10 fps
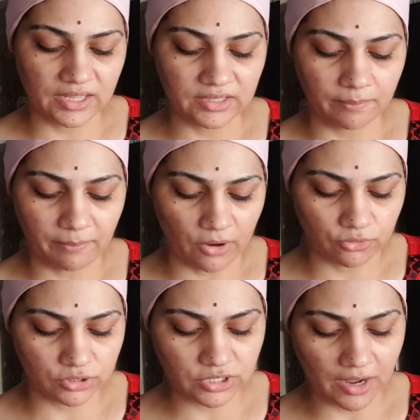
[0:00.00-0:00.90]
अंदर
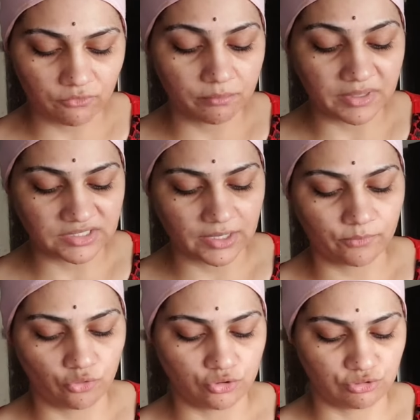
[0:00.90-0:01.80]
पाउडर जो है वो मिक्सअप
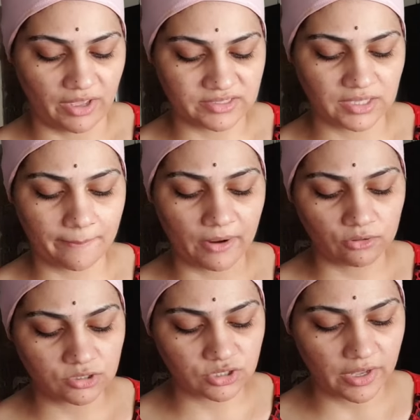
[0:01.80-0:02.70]
हो चुका है इसका पाउडर जो